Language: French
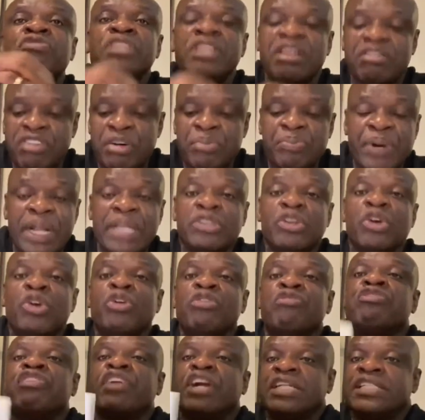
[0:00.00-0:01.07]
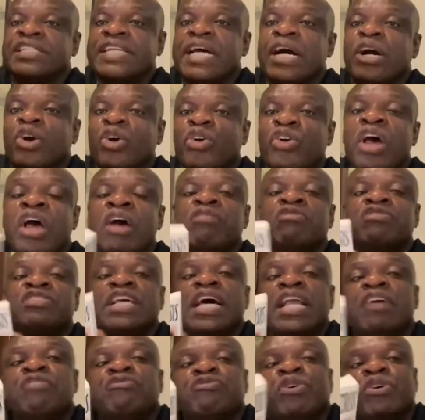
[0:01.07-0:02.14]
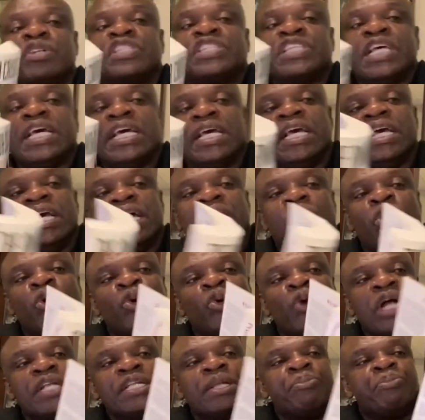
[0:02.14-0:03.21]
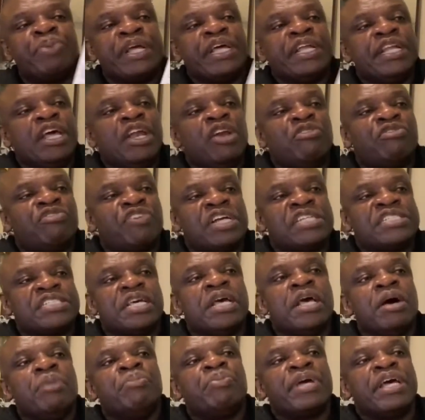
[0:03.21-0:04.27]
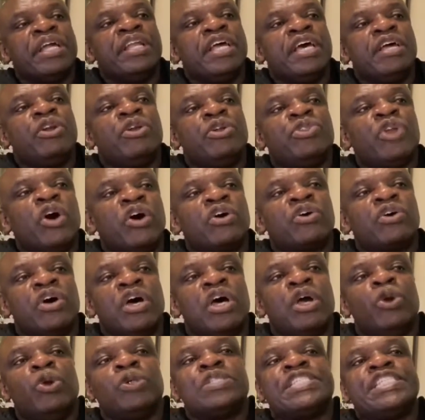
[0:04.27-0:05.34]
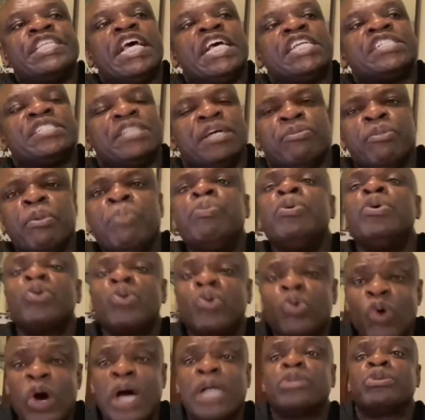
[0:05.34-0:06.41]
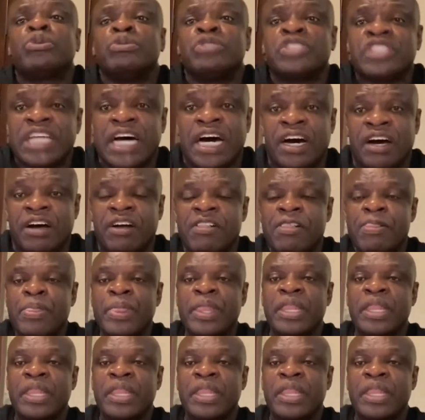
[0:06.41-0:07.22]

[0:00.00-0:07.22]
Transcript: vous devez prendre le français encore Vous allez forcer au Rwanda, prenez le français, prenez donc le siège. De... Pourquoi tout ça